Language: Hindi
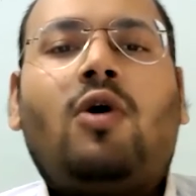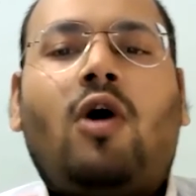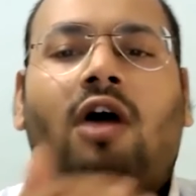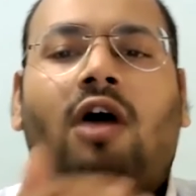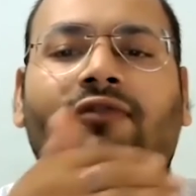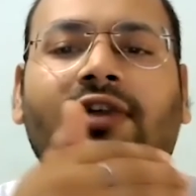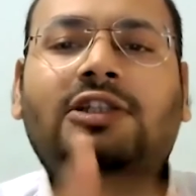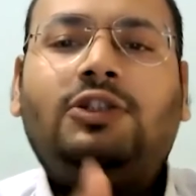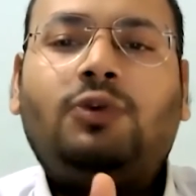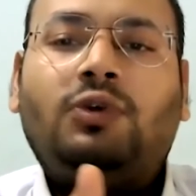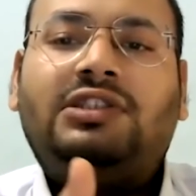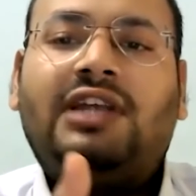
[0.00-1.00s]
और फिर
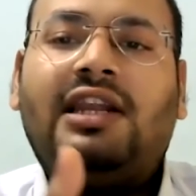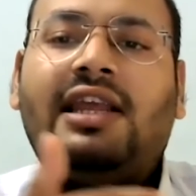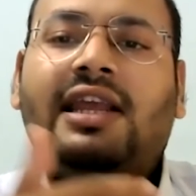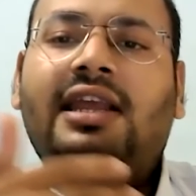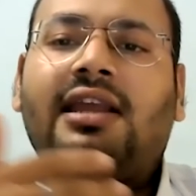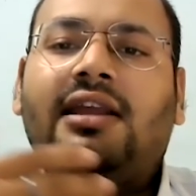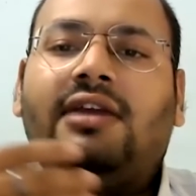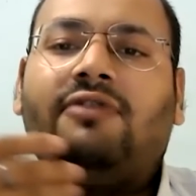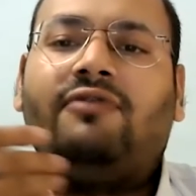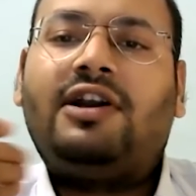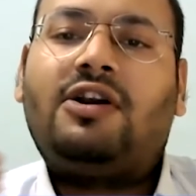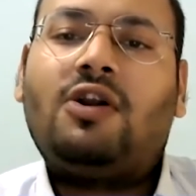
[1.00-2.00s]
सोशली
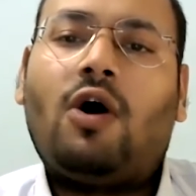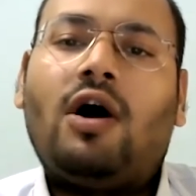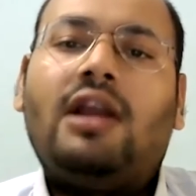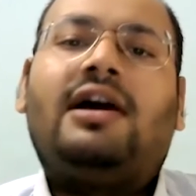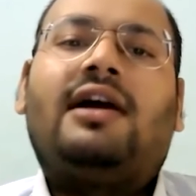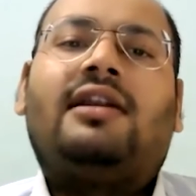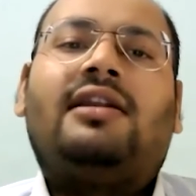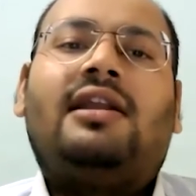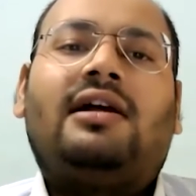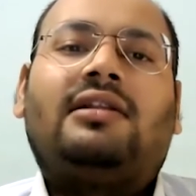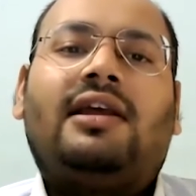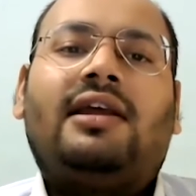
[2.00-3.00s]
विड्रॉल करने
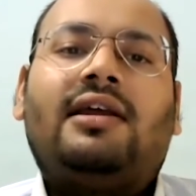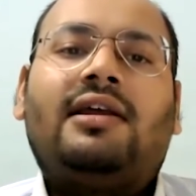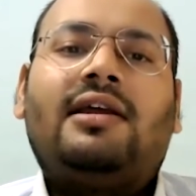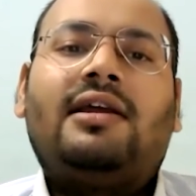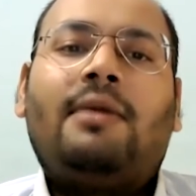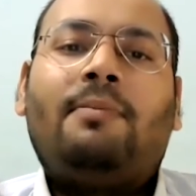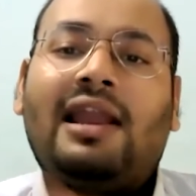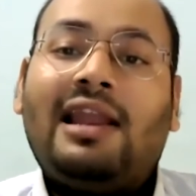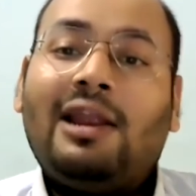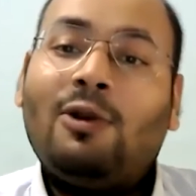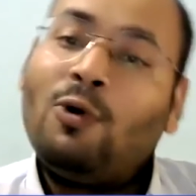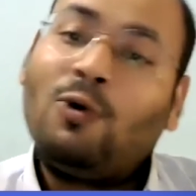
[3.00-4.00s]
लगते हैं
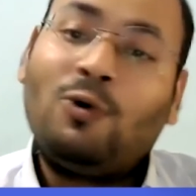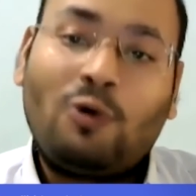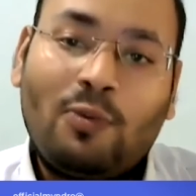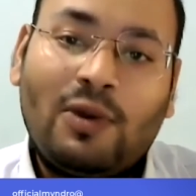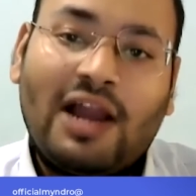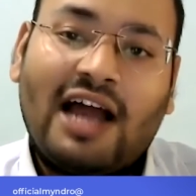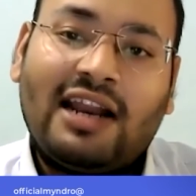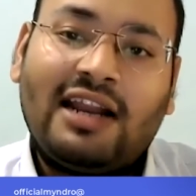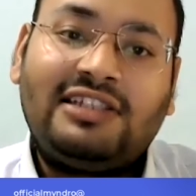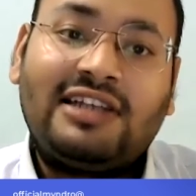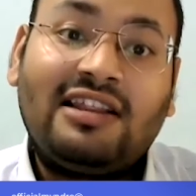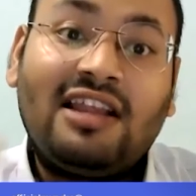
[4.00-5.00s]
पहले लोग उनको बुलाना
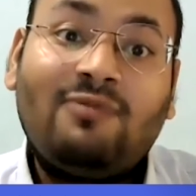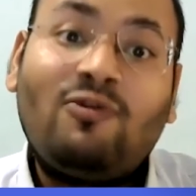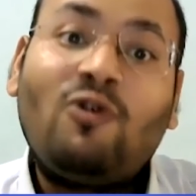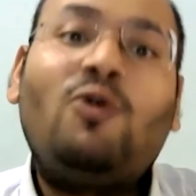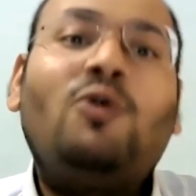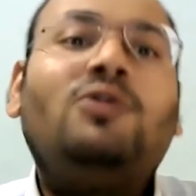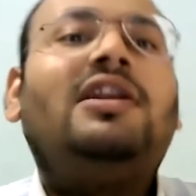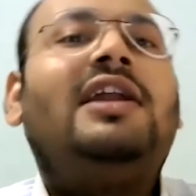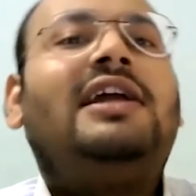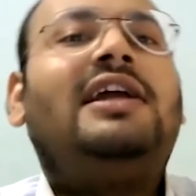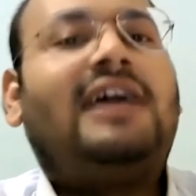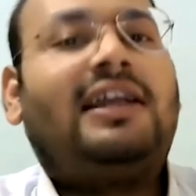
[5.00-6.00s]
नहीं चाहते अब वो खुद
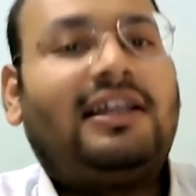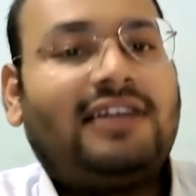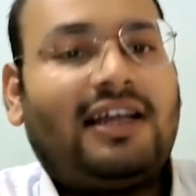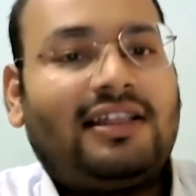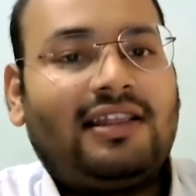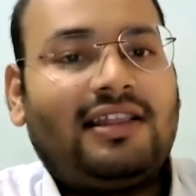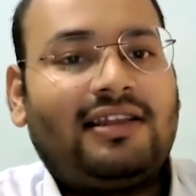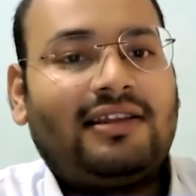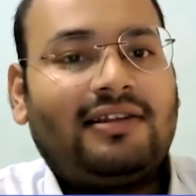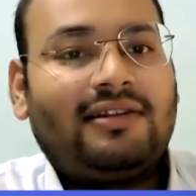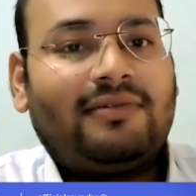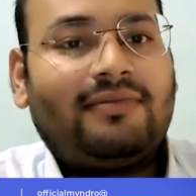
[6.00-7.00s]
नहीं जाना चाहते
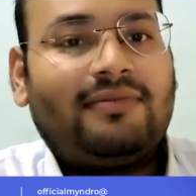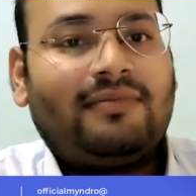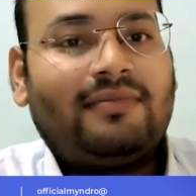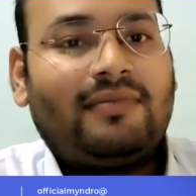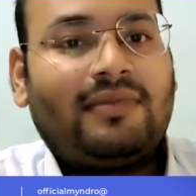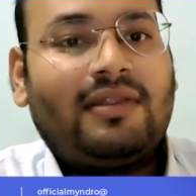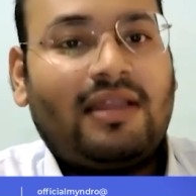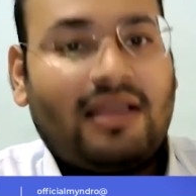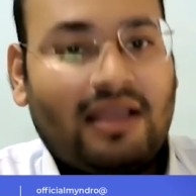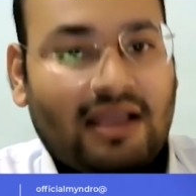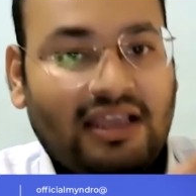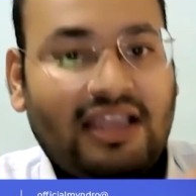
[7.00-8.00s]

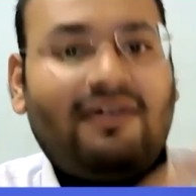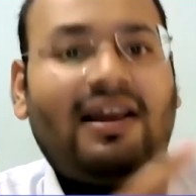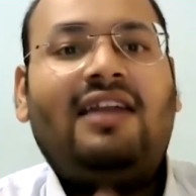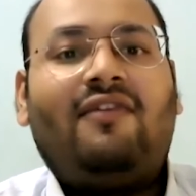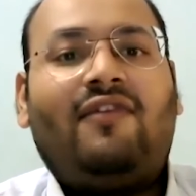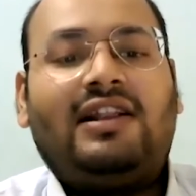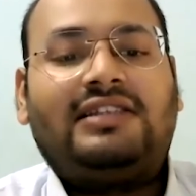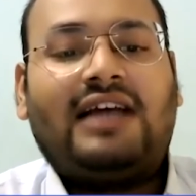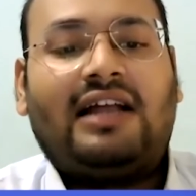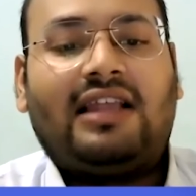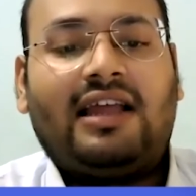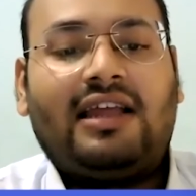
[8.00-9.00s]
ये वाला डिफरेंस
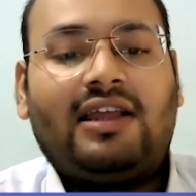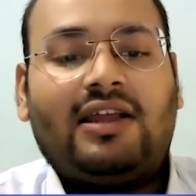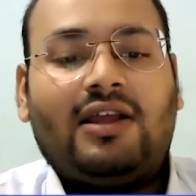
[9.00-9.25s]
आता है